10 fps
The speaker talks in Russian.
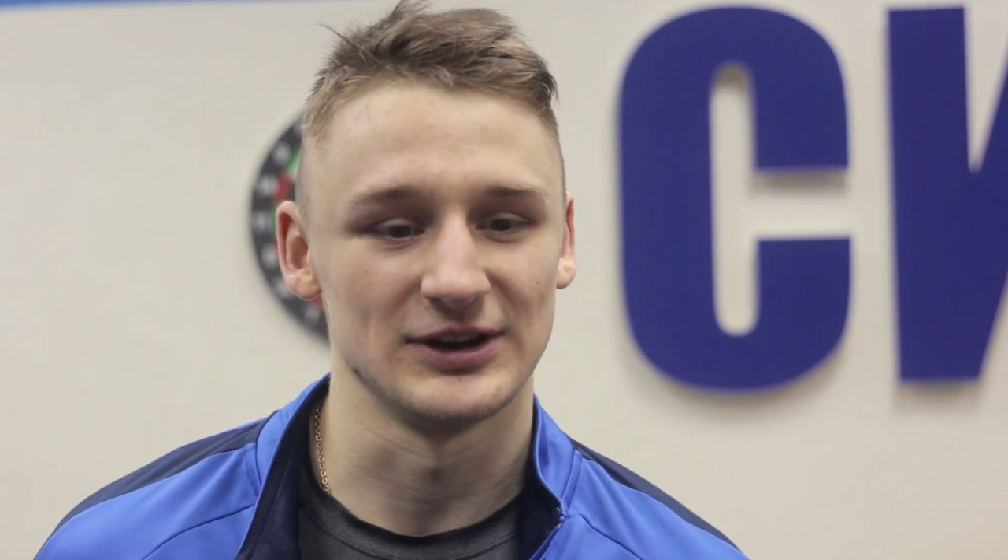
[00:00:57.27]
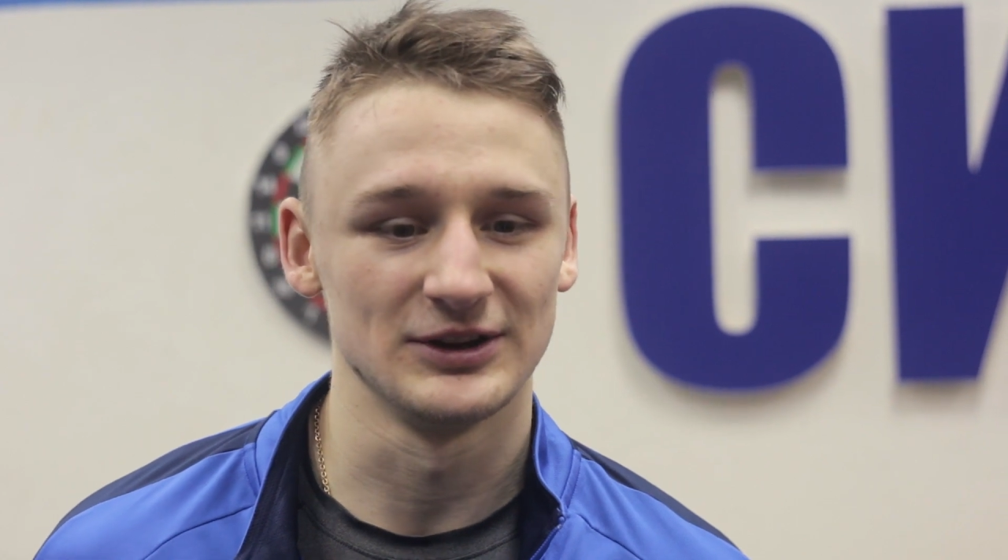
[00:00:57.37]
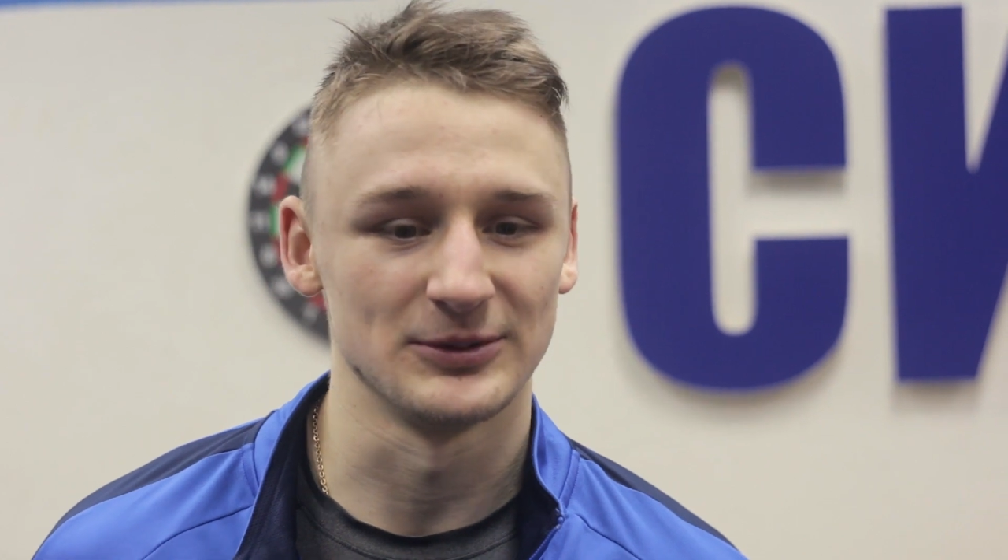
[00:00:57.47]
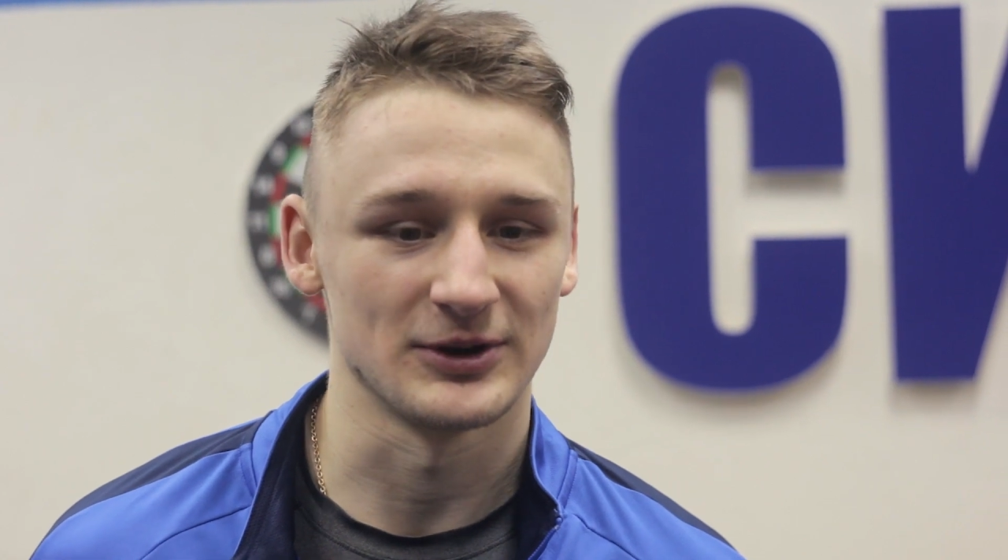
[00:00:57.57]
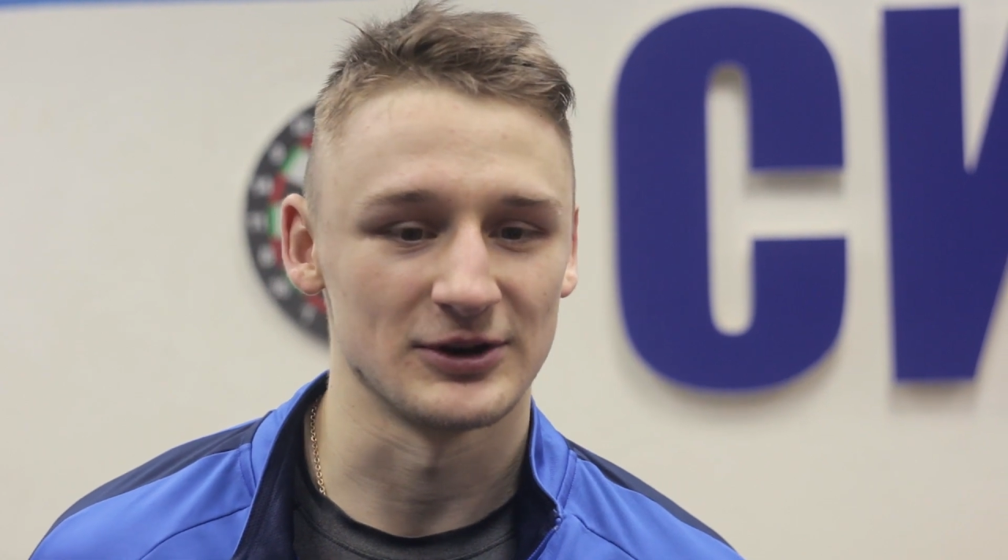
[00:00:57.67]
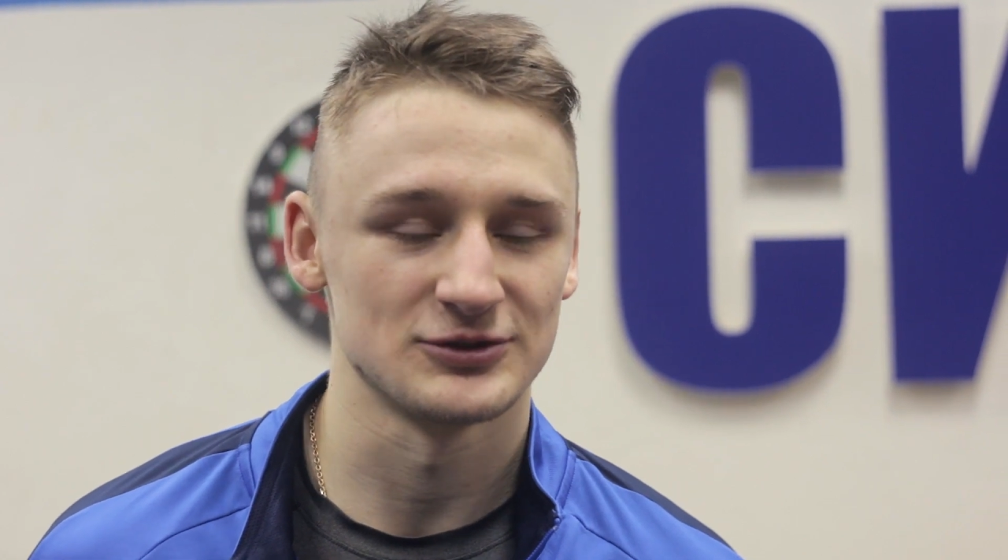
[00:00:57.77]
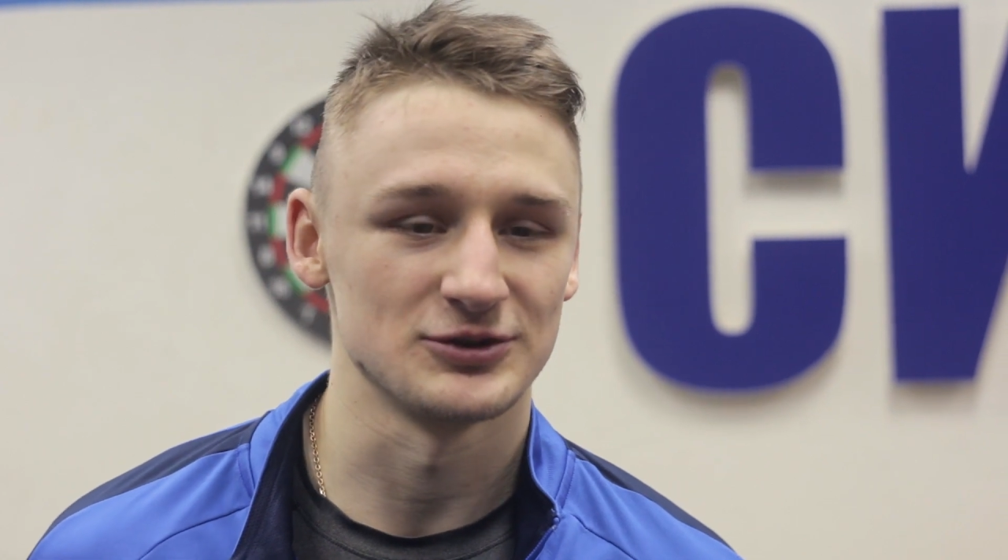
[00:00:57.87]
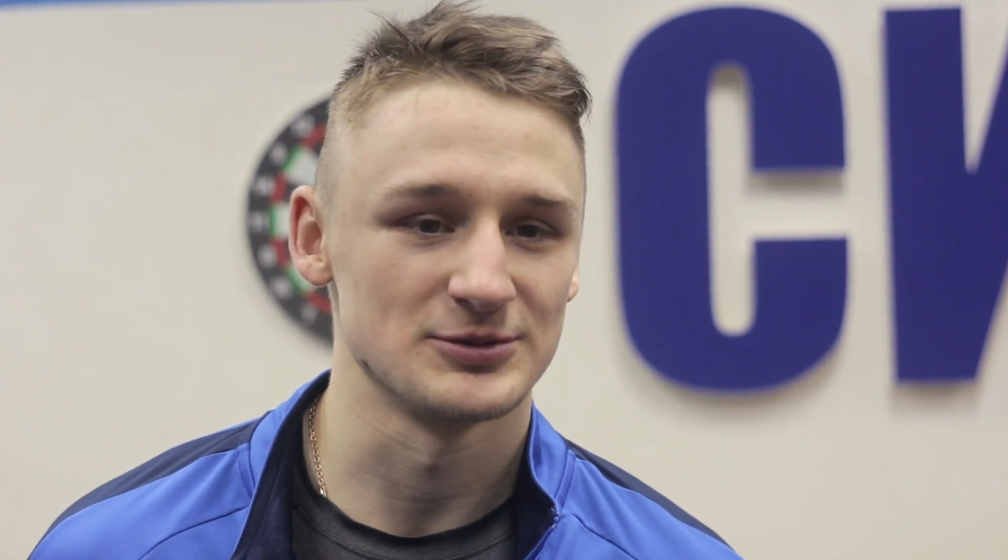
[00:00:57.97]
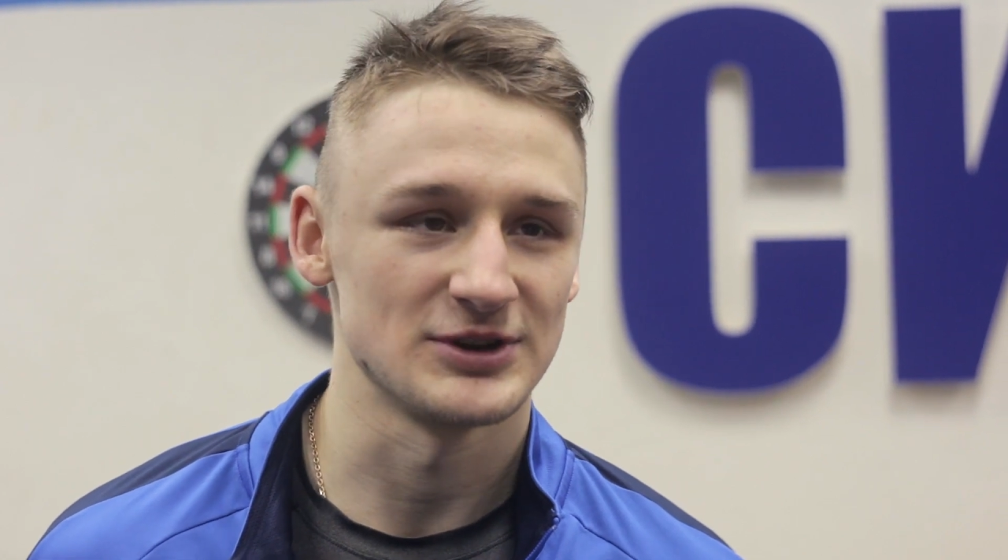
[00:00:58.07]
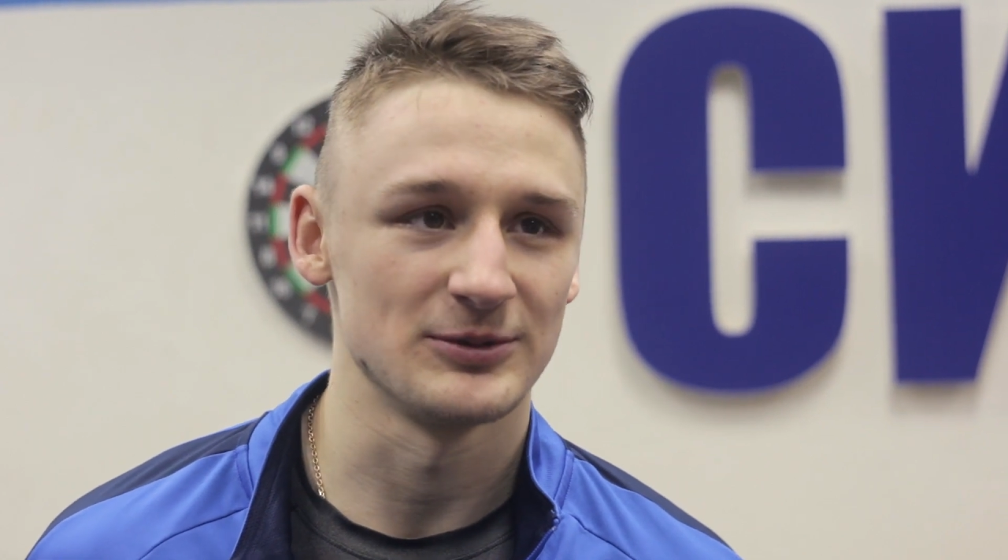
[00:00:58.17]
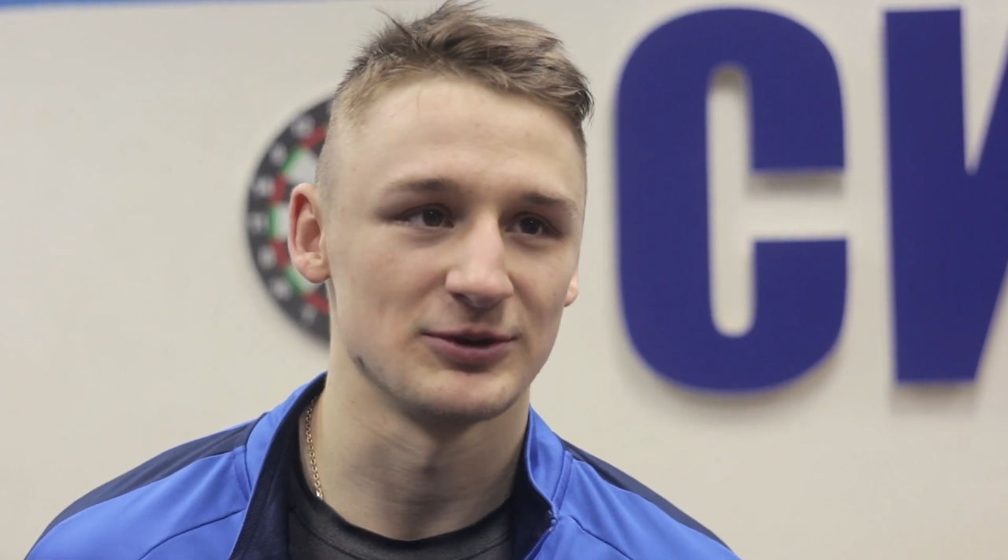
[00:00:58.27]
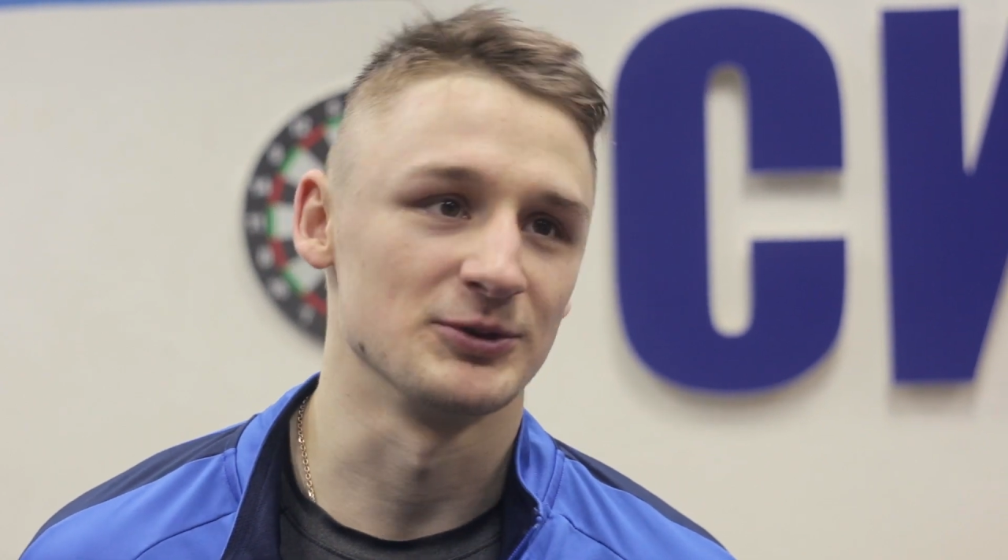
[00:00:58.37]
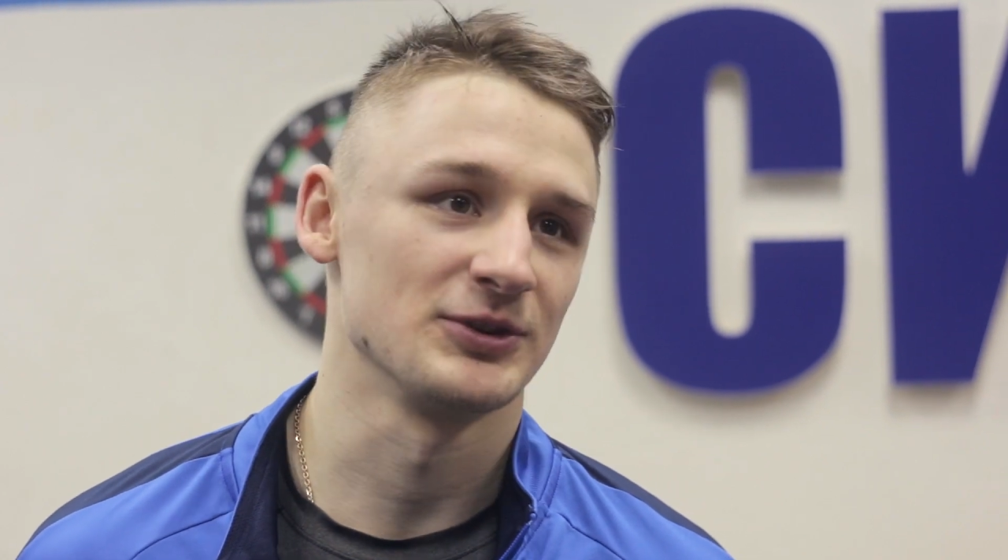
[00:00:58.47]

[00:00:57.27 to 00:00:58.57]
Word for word: Кириллом хорошо общаемся.